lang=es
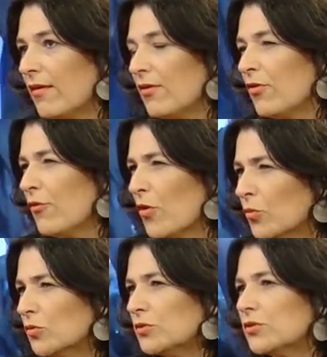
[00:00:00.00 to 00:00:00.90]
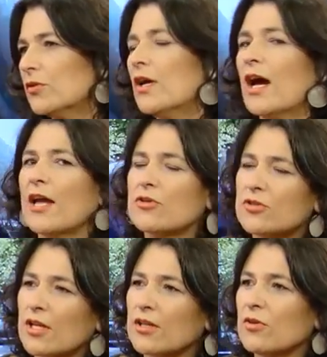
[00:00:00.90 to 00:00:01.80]
no llovió mucho, hay otros
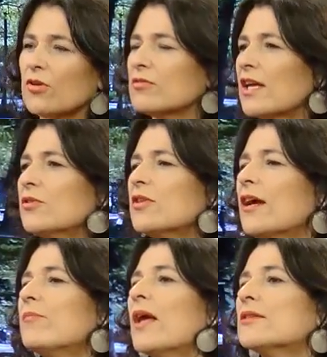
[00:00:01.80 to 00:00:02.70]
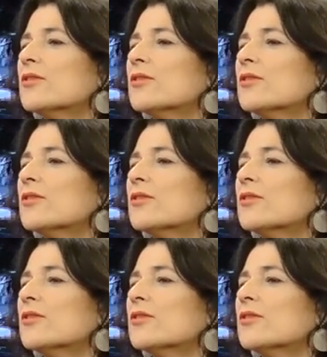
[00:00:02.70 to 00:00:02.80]
territorios, o sea, esto está cambiando.